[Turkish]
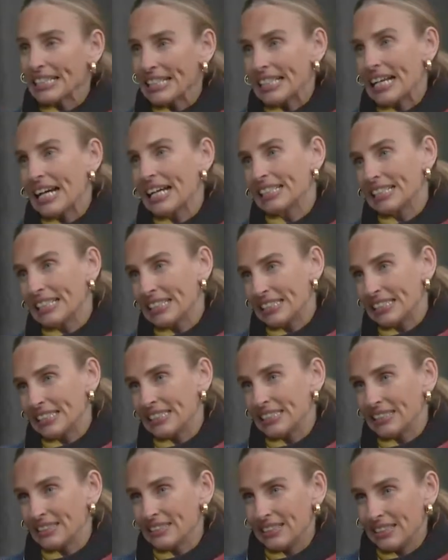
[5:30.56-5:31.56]
neler
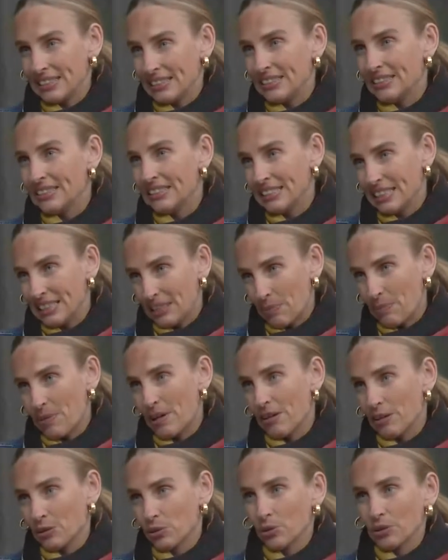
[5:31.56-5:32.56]
yedi, yenildiğine de
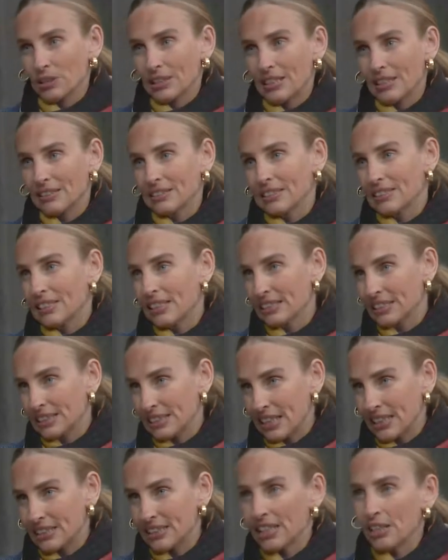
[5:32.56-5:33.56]
bağlı olaraktan
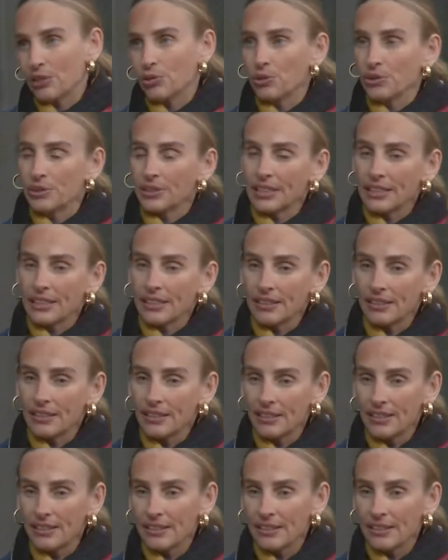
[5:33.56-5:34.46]
alınan kalori, e,